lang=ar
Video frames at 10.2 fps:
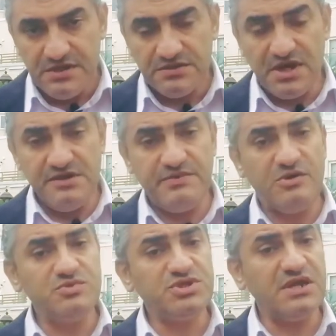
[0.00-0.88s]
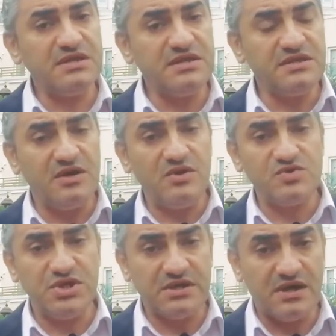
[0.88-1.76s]
طيب لو مش شركه الدوله
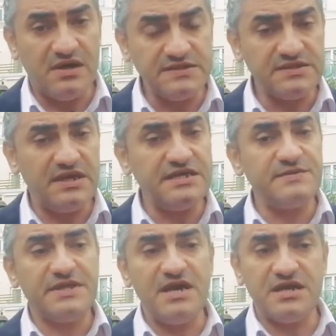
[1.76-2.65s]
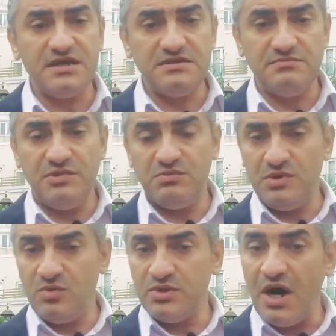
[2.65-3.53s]
وشركه خاصه لازم اتاكد من
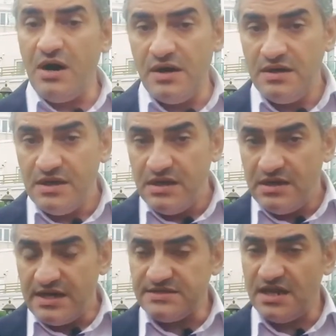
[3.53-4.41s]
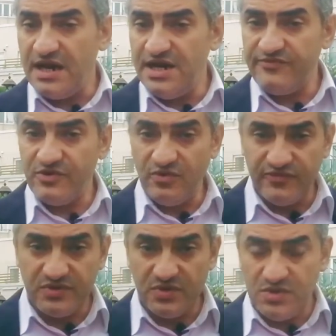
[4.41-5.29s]
من وضعها اسال عليها في
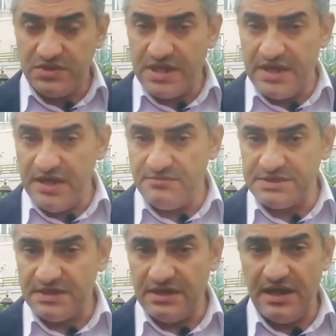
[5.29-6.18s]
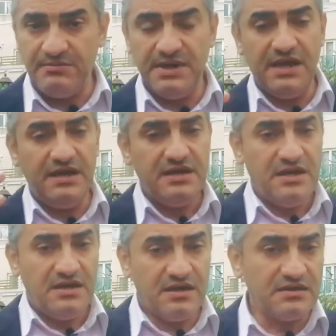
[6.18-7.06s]
الغرفه التجاريه مثلا عامله
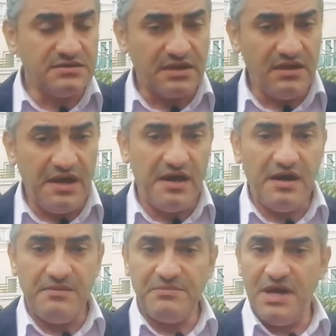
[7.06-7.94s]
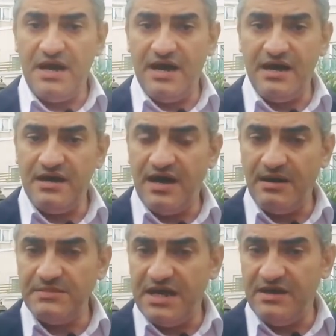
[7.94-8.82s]
لا قدر الله
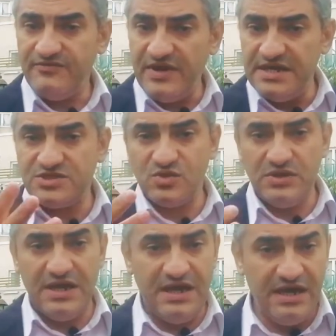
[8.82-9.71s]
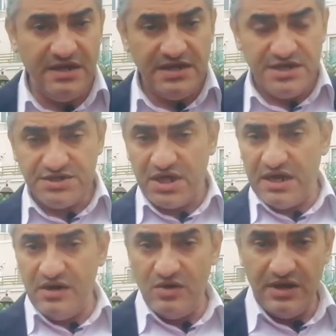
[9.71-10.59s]
عامله افلاس ولا لا
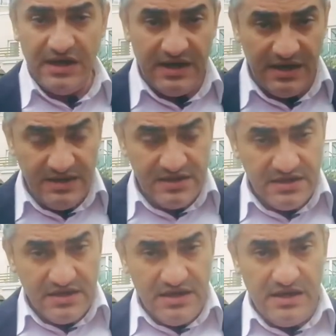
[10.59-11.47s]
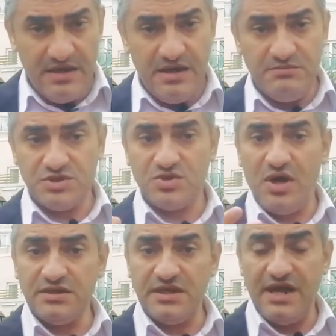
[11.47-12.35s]
شغاله ولا لا آه،
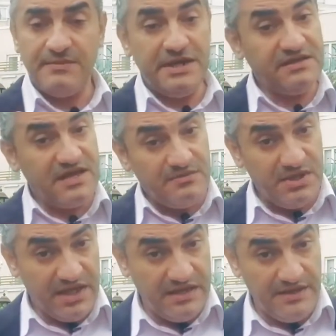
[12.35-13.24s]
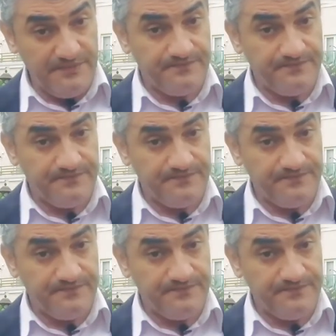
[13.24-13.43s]
المشروعات اللي عملتها قبل كده